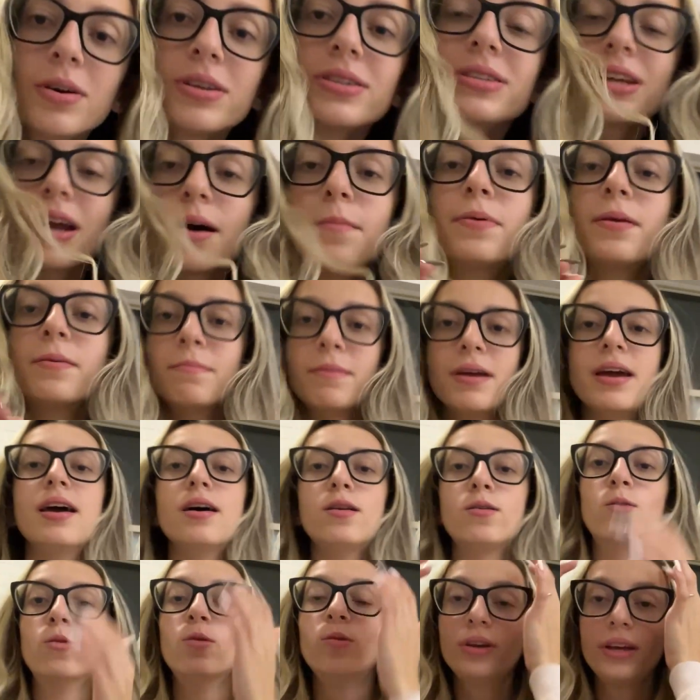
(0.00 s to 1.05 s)
mostrar
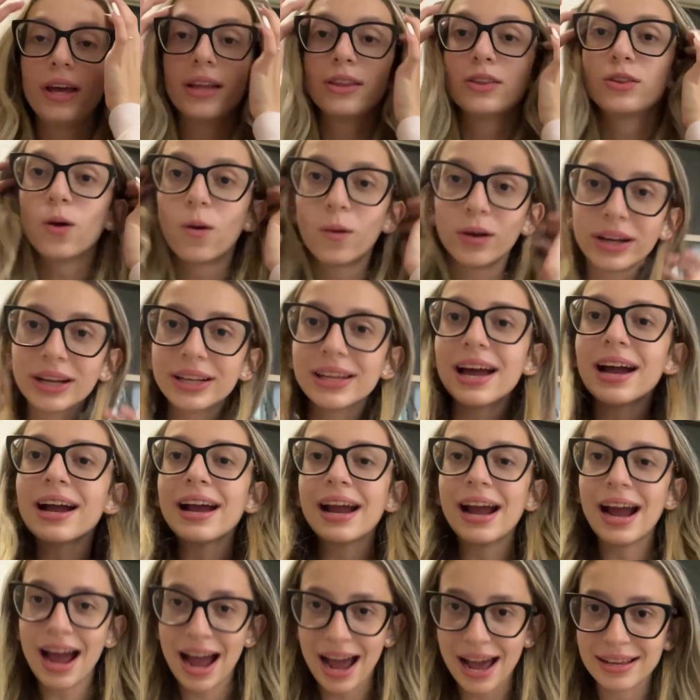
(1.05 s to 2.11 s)
primeiro o que a dona da
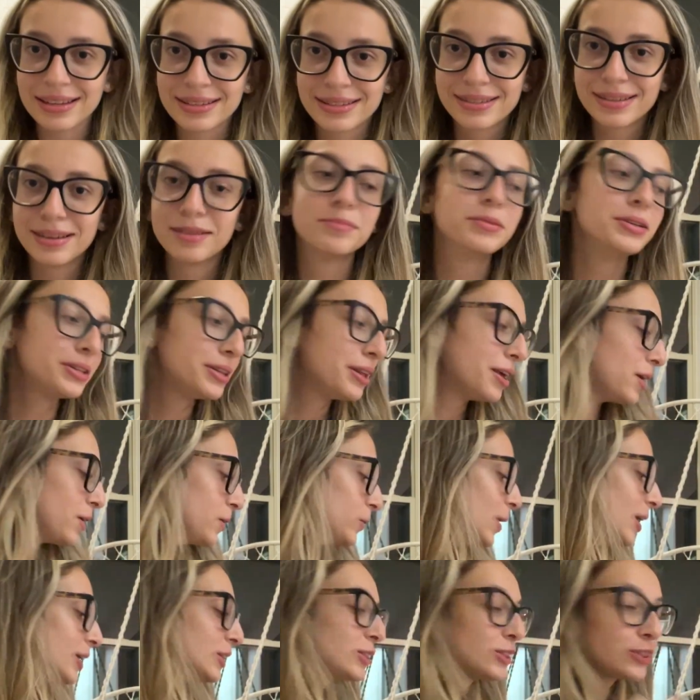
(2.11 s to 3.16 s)
casa me
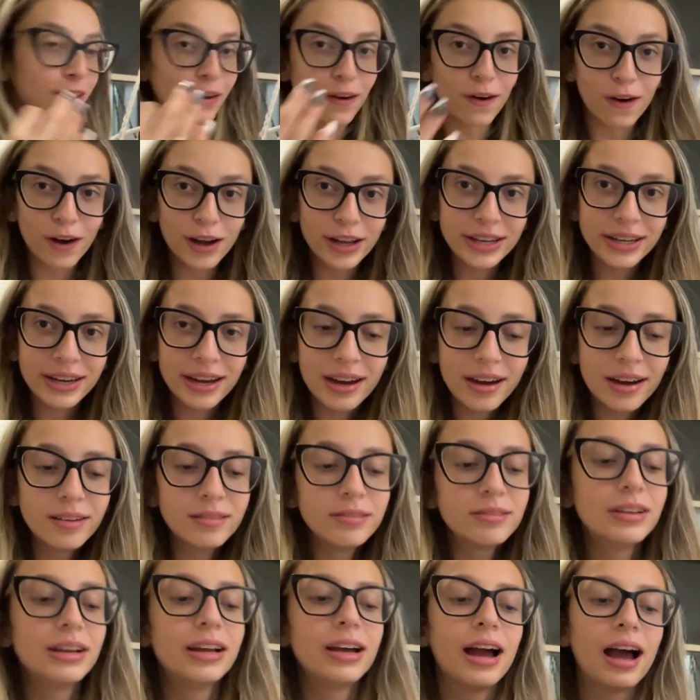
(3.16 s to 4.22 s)
deu. A Toya,
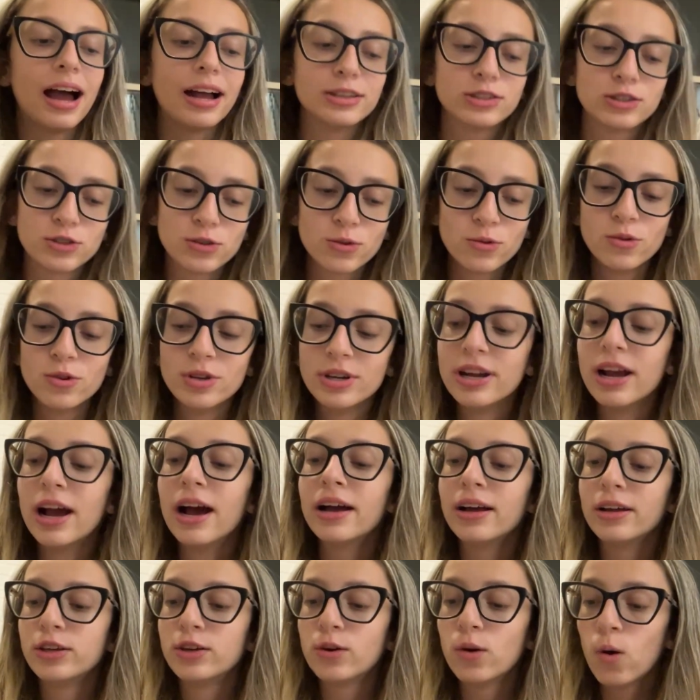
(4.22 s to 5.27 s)
a
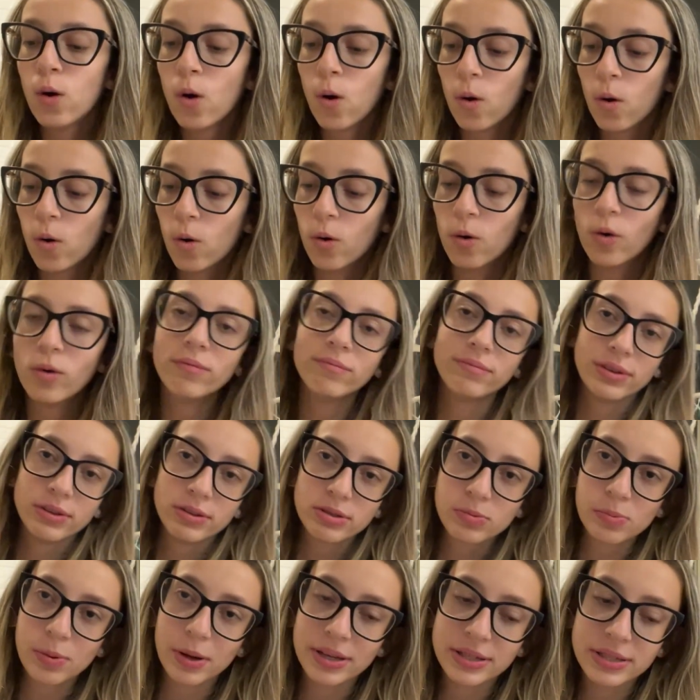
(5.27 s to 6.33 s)
Julia e o Rô, e
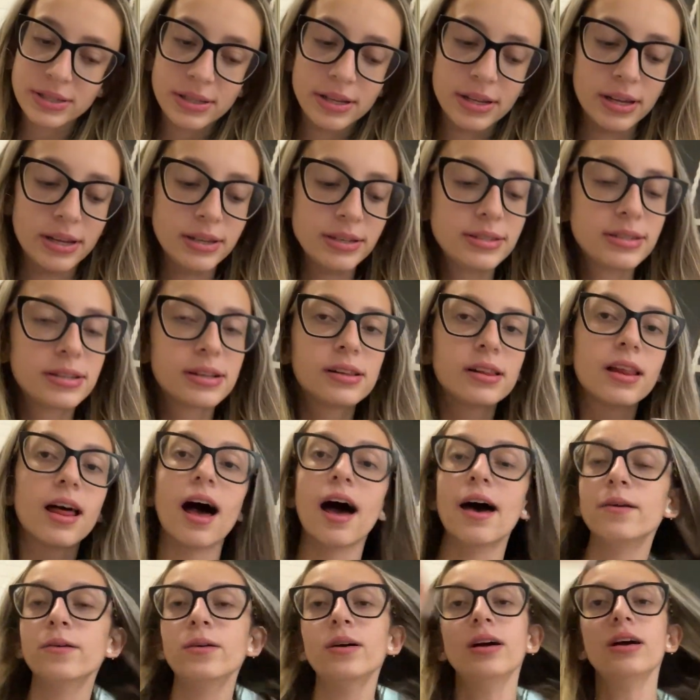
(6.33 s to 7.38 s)
os pais deles,
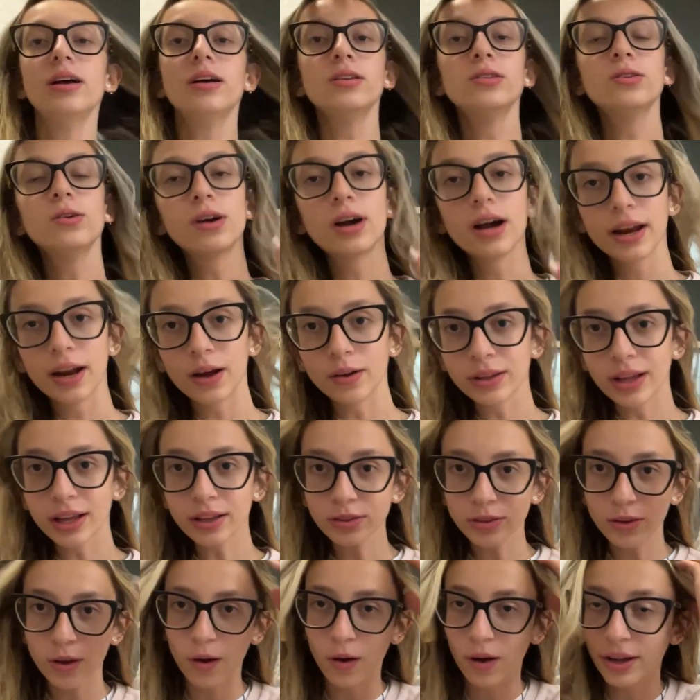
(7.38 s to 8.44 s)
claro. Do canal da
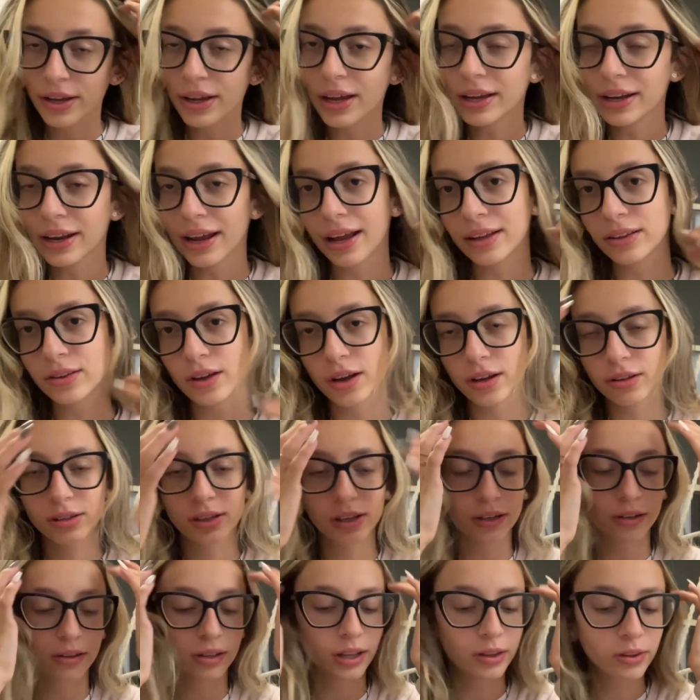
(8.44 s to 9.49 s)
Toya, né? A Toya do
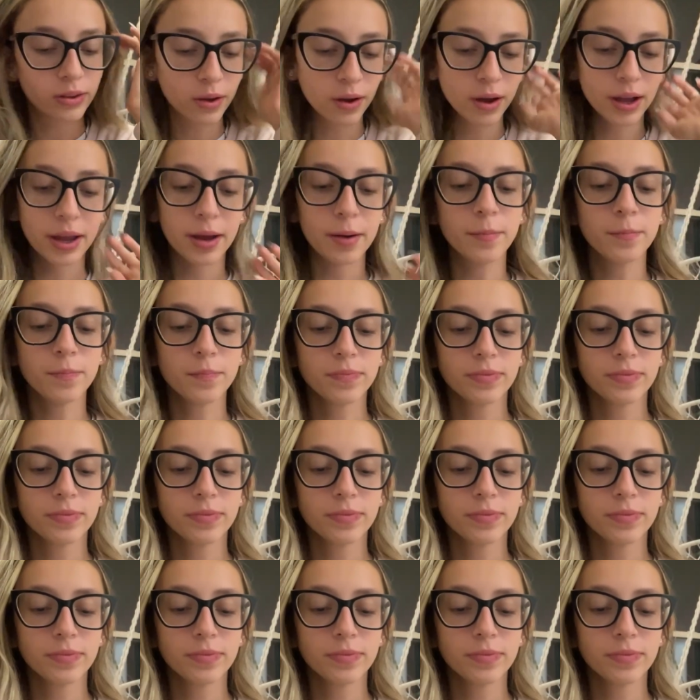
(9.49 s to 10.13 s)
canal da Toya.